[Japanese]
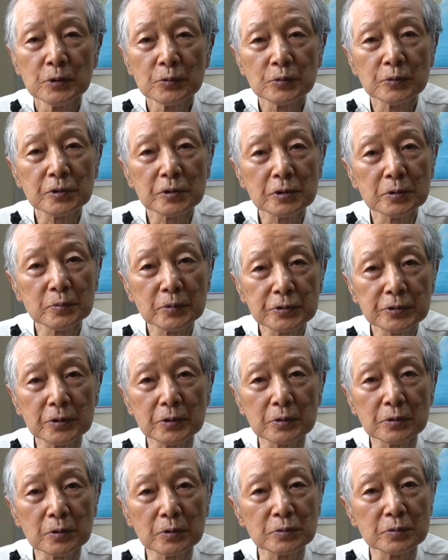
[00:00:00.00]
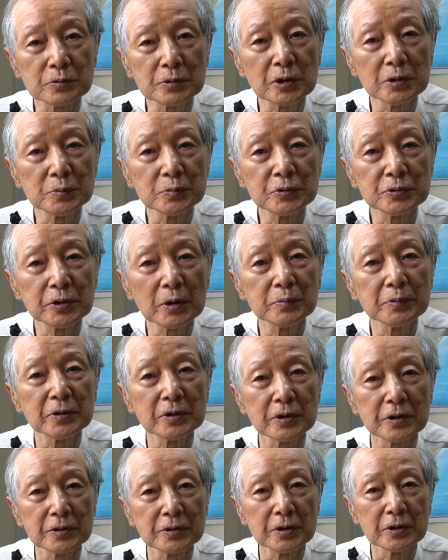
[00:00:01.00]
それからまた何も食べ
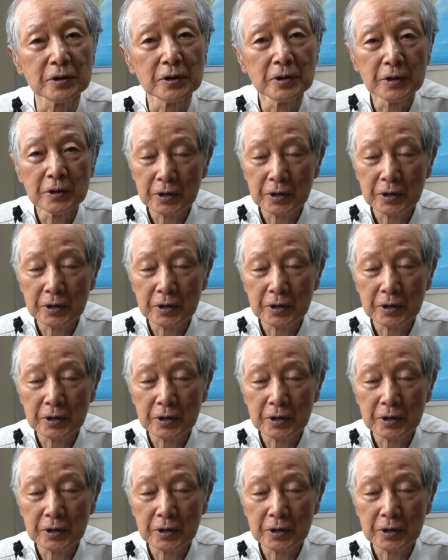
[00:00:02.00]
ないで、